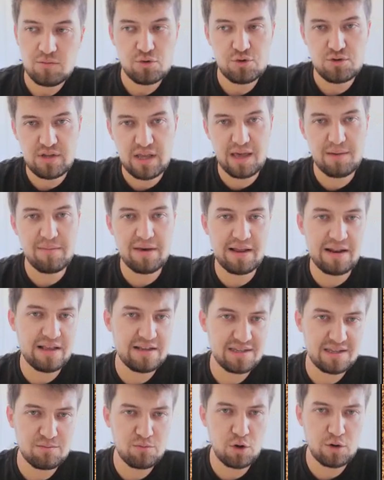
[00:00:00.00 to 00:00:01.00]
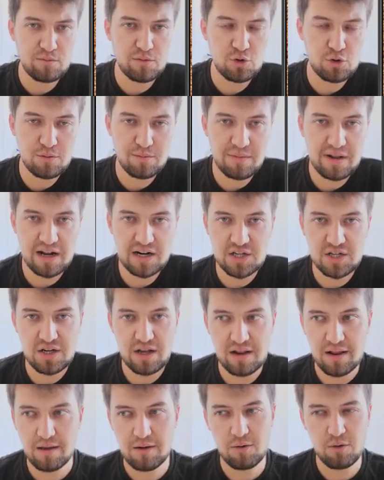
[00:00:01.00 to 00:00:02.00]
Bu SML small medium large
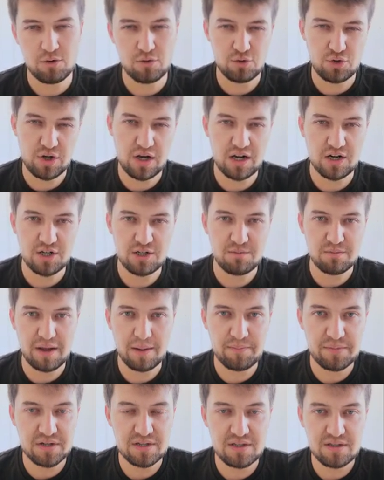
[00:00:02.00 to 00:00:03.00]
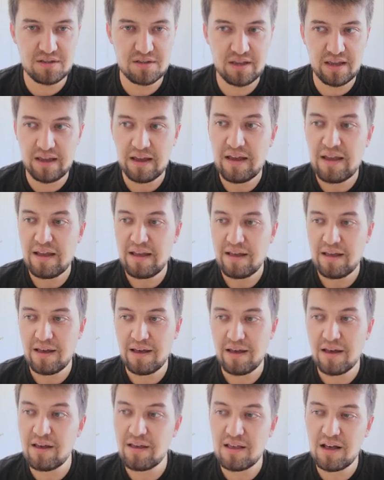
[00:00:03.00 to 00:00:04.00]
hani onu çağrışım yaptırsın diye
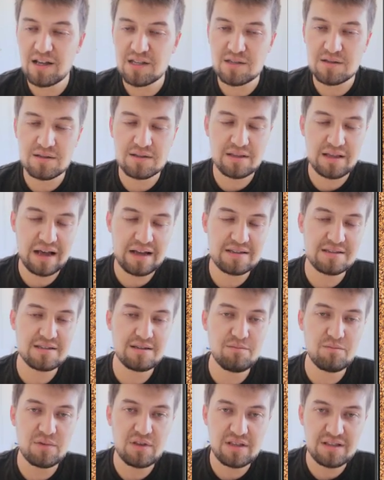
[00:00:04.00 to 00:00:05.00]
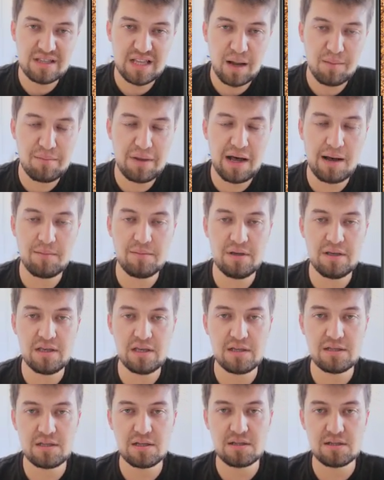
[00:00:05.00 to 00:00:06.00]
e, yaz, yazdım. Tamamı
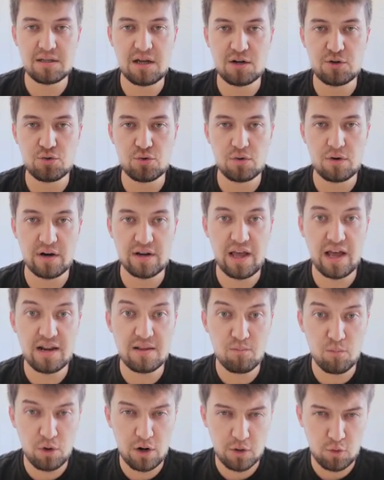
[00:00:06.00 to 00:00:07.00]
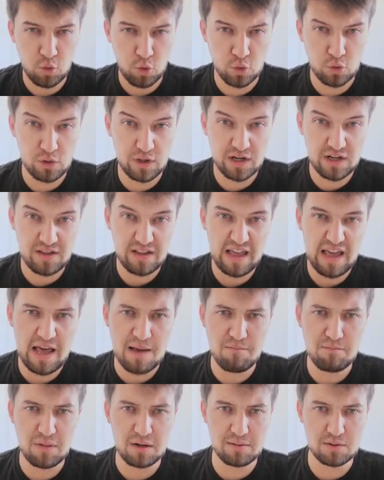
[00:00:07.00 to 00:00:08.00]
XX'ler sorular. Yani böyle konuların
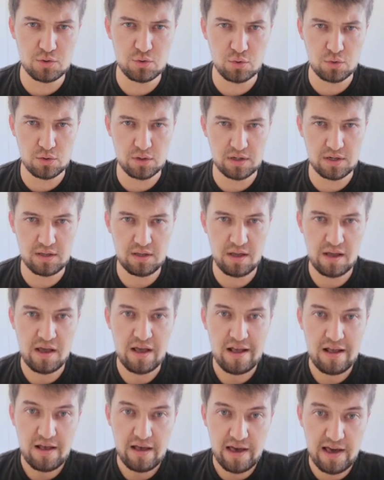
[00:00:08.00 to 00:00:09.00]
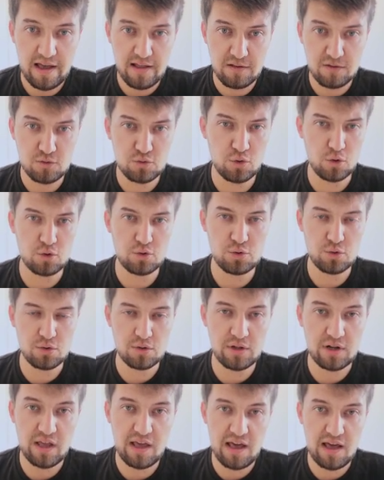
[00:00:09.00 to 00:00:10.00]
en baba soruları en zor
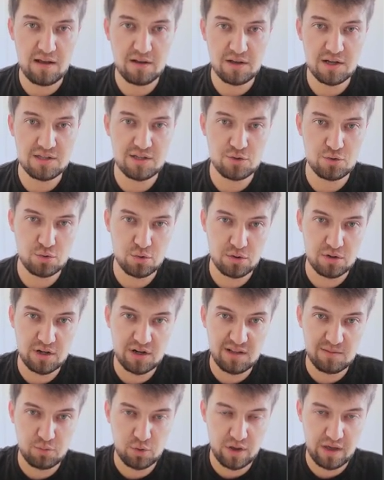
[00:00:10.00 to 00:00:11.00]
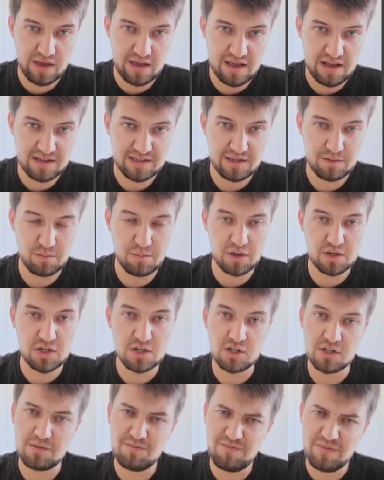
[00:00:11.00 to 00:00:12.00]
soruları, en kazık sorularını buraya yansıtmaya
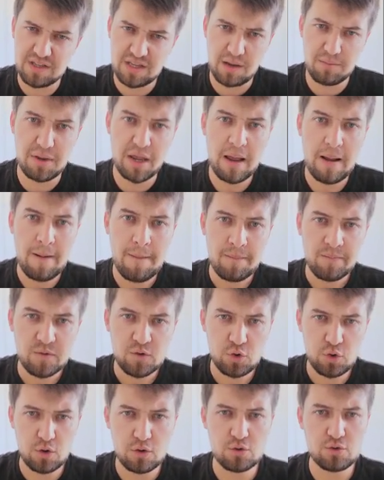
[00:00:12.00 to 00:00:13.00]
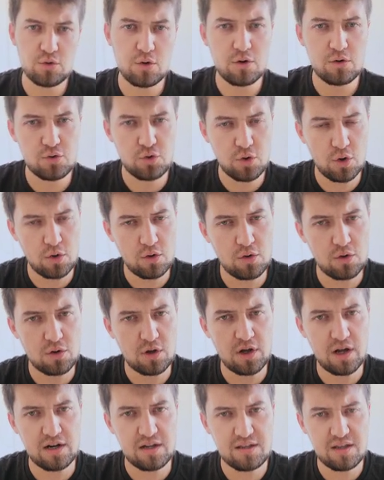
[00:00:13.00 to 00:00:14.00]
çalıştım. Ve tabii çok zor,
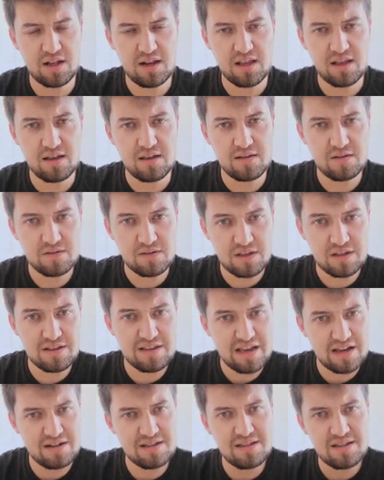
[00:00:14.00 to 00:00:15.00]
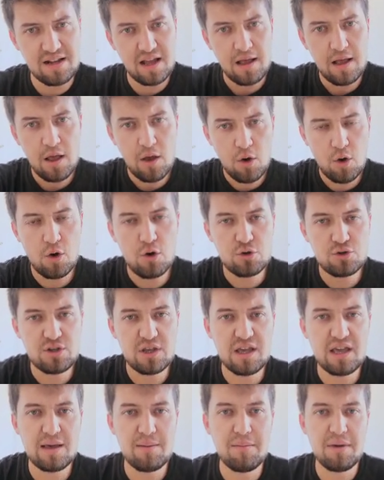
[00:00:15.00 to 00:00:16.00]
çok kalitelinin yanı sıra
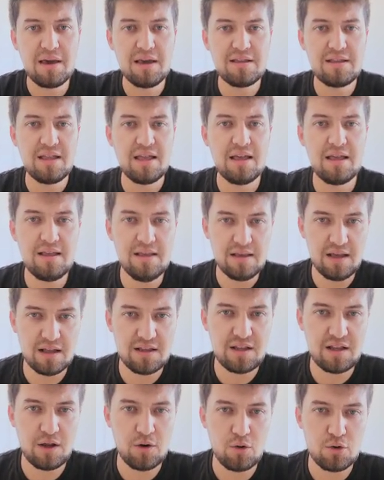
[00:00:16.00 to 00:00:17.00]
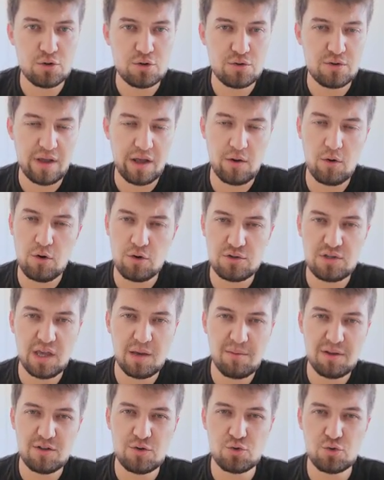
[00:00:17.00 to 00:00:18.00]
ÖSYM'ye de yatkın olsun. Yani
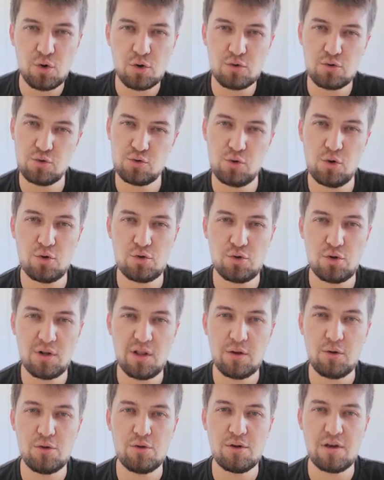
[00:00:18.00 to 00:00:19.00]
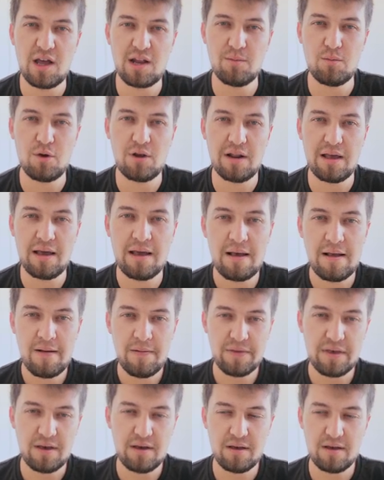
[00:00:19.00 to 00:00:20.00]
ÖSYM'nin sorduğu zor sorular olur ya hani böyle
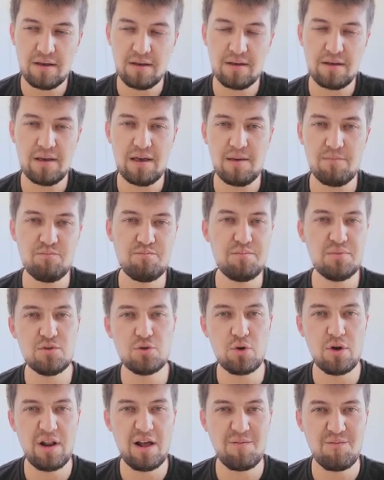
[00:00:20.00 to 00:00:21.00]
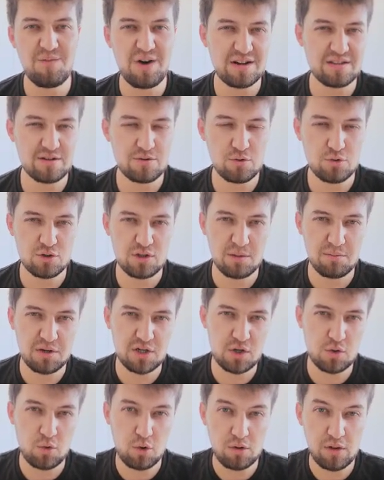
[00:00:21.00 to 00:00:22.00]
e, hep bir söylem vardır
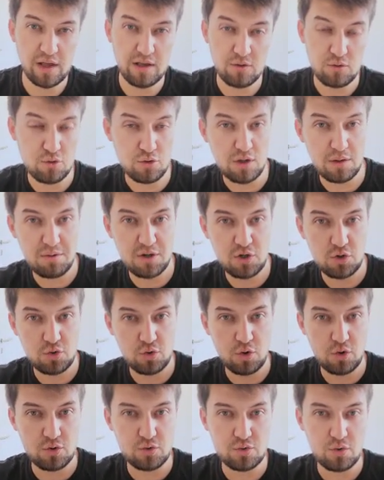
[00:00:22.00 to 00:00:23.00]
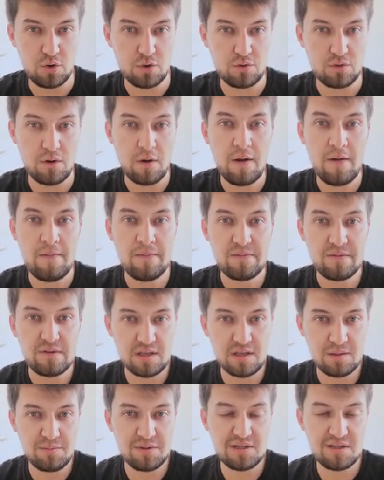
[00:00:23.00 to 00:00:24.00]
%5'i kolay, %5'i çok zor
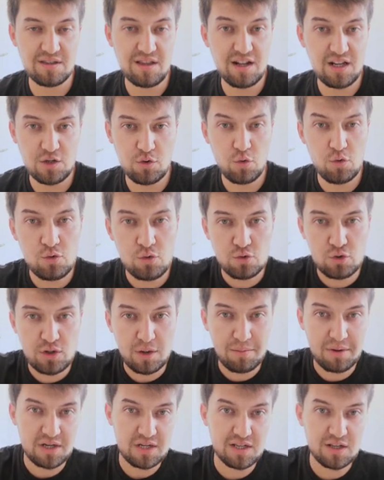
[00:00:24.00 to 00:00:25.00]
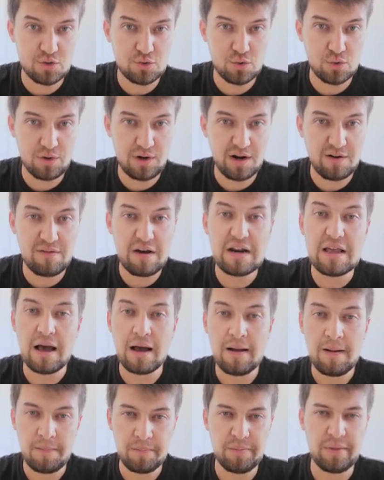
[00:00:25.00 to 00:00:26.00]
gibisinden işte o %5'lik sorular var
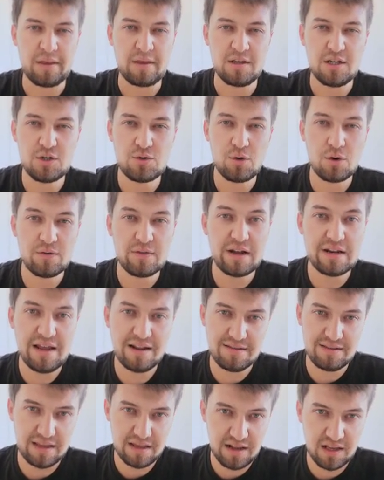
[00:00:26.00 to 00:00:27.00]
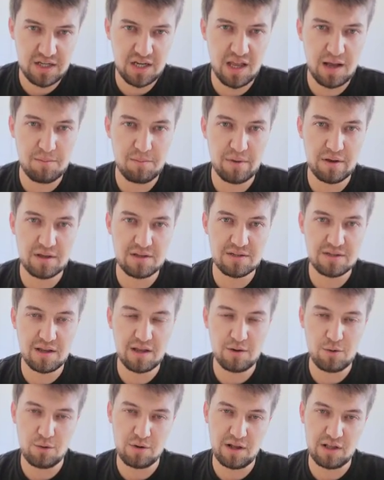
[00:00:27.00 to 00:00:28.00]
ya işte onlar yani derece yapmak
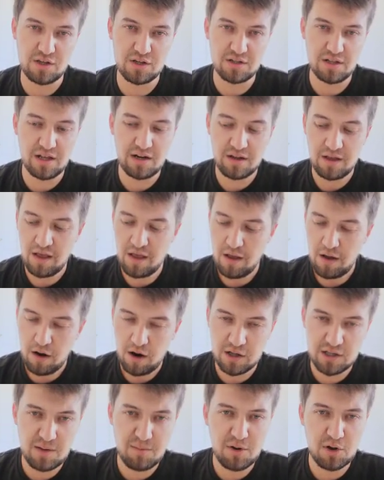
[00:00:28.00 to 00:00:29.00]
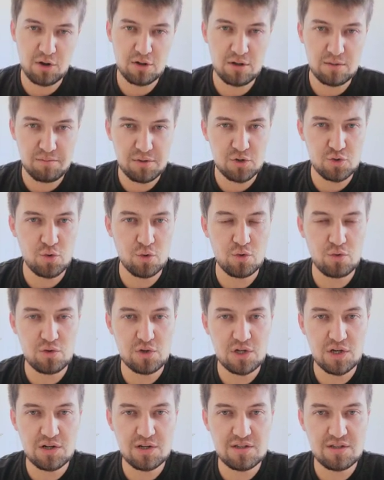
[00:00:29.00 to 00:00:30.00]
isteyen öğrenciler adam akıllı bir sorunun
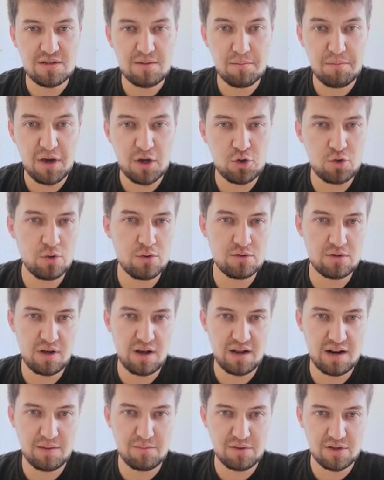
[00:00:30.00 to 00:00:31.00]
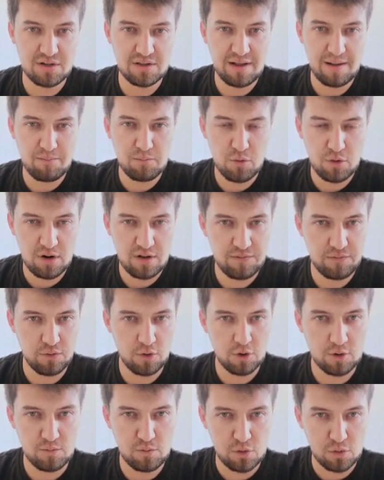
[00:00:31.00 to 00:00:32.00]
içerisinde 5-10 tane birden böyle
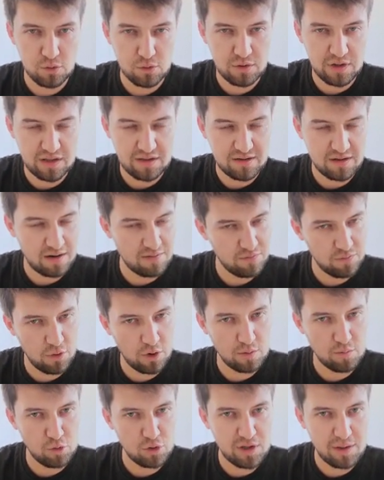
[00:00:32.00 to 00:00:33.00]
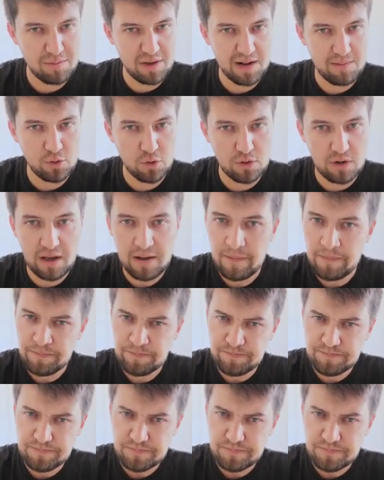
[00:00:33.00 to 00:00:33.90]
formül uygulattıran formül demeyelim de ona